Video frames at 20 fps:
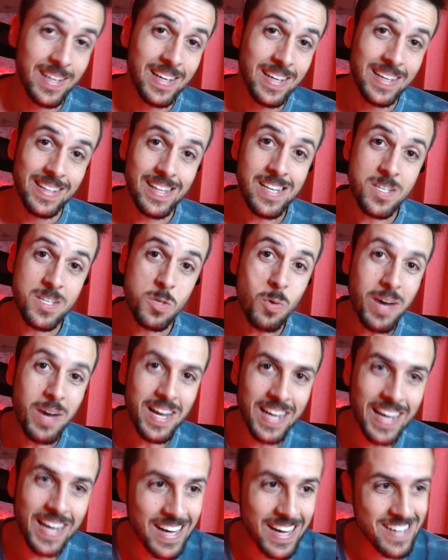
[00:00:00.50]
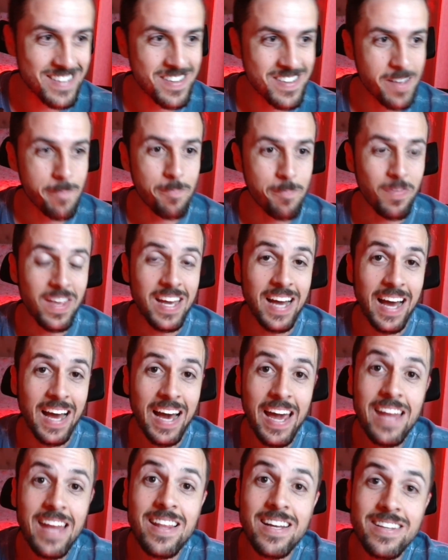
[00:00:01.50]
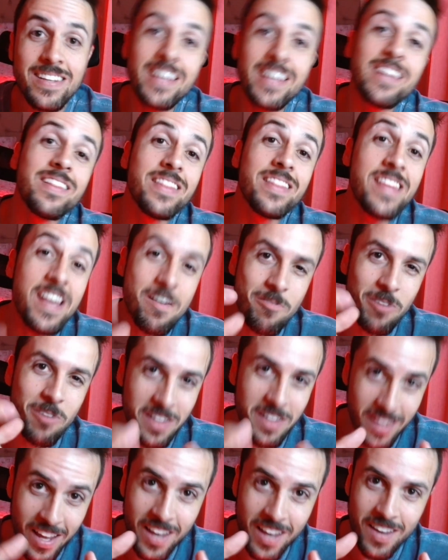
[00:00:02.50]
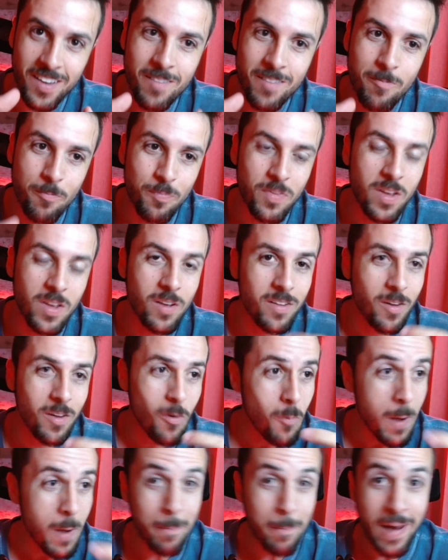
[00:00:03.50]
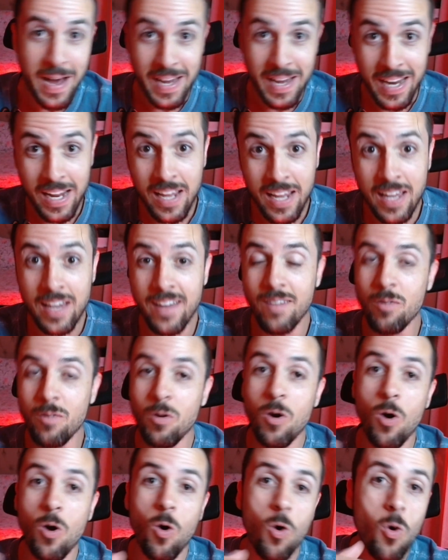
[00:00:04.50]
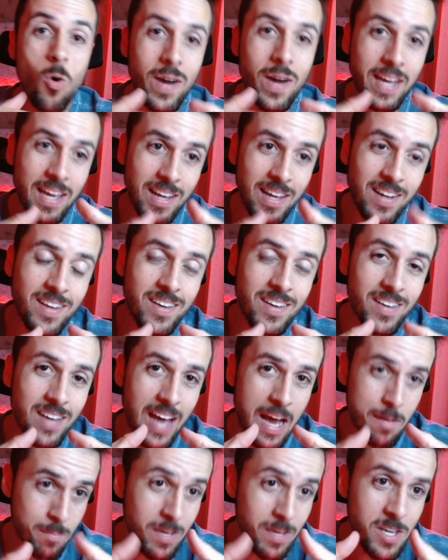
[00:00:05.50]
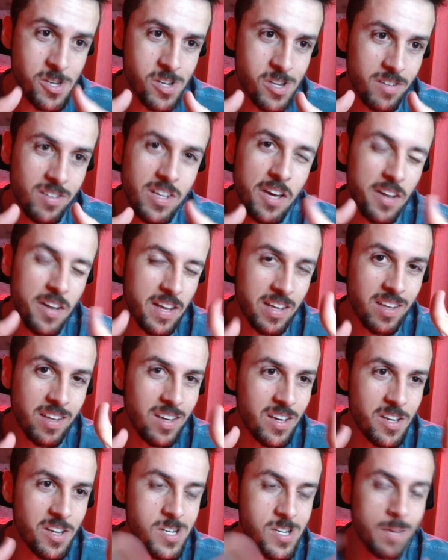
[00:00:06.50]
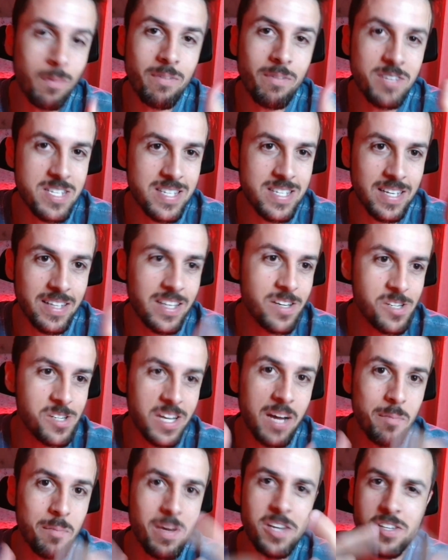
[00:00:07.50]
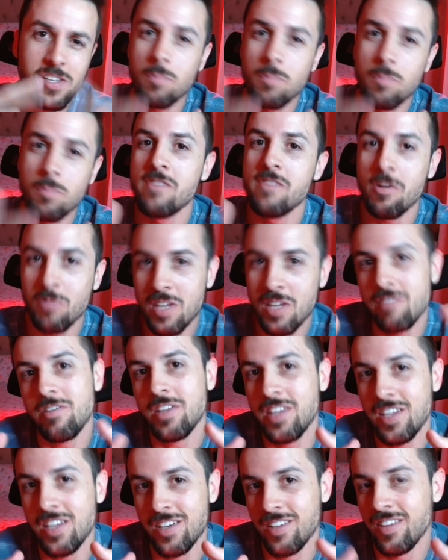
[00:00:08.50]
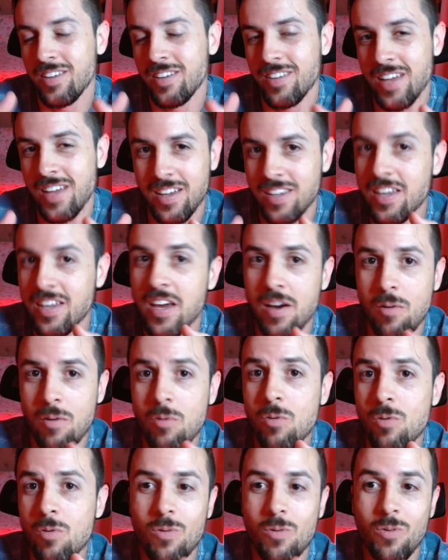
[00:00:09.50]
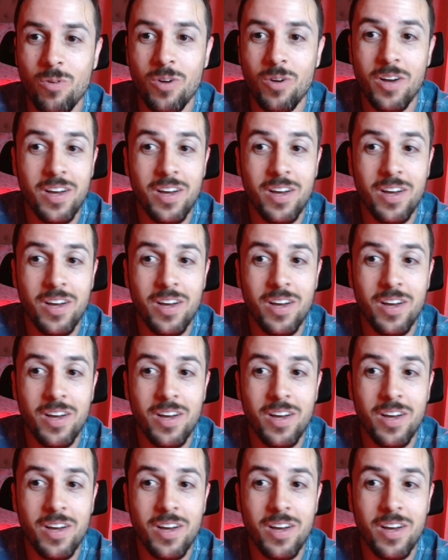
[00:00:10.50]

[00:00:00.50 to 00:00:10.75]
Na sua casa ainda tem DVD? O aparelho ou aquele a mídiazinha, né, que a gente chamava de CD antigamente, depois veio o DVD, né, que é um